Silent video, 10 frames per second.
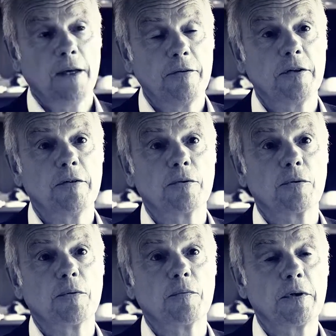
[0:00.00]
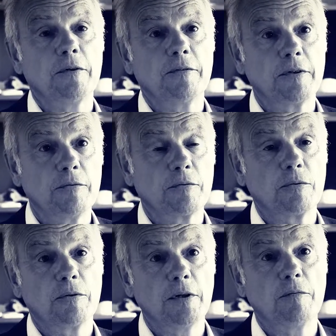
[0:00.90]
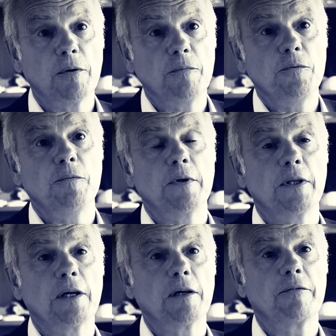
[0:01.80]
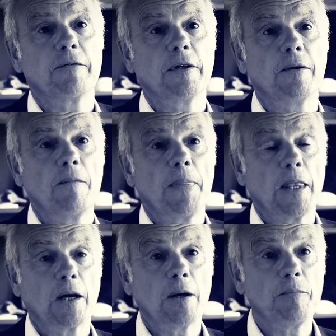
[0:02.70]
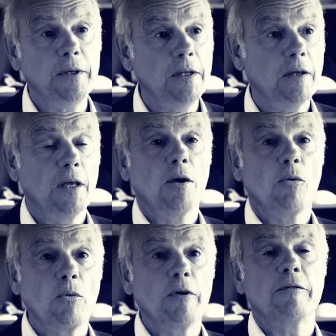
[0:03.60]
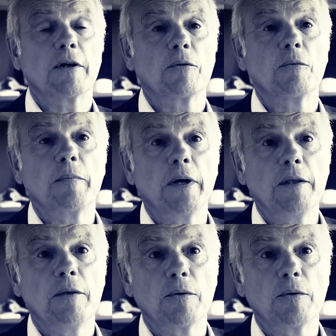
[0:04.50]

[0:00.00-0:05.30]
et c'est des entreprises qui se développent d'une manière assez rapide. On les accompagne